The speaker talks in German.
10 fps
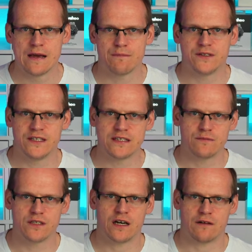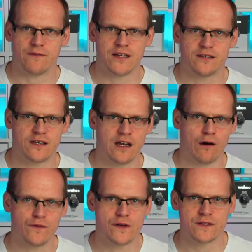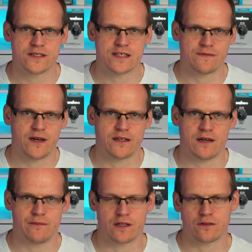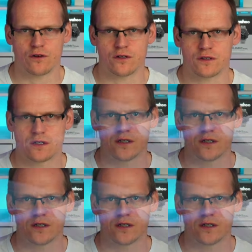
mit diesem ihr erweiterte Laufeffizienzwerte ermitteln könnt.